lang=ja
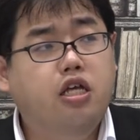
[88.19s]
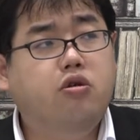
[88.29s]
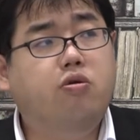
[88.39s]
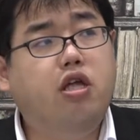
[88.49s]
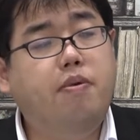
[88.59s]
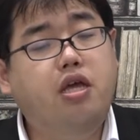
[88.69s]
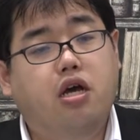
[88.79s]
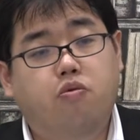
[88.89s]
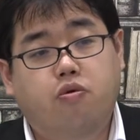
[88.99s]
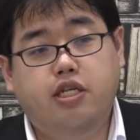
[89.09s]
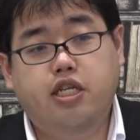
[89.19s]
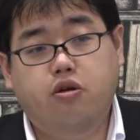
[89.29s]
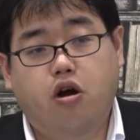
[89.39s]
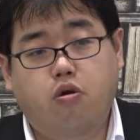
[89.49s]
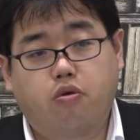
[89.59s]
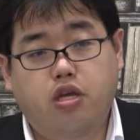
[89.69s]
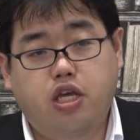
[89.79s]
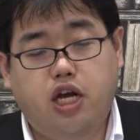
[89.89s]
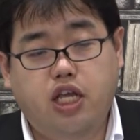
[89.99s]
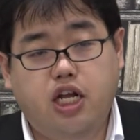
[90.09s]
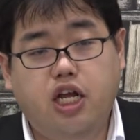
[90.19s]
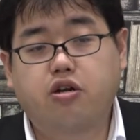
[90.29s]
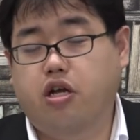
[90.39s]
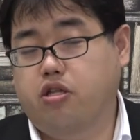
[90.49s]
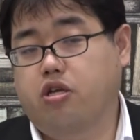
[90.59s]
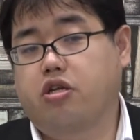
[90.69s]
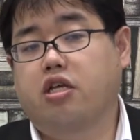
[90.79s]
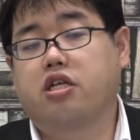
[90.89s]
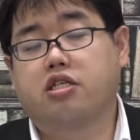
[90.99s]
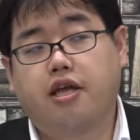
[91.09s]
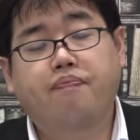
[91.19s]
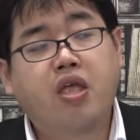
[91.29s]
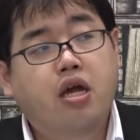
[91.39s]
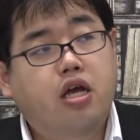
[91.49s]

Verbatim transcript: そのためにはもう早稲田の過去問にいかに慣れるかという点ですね。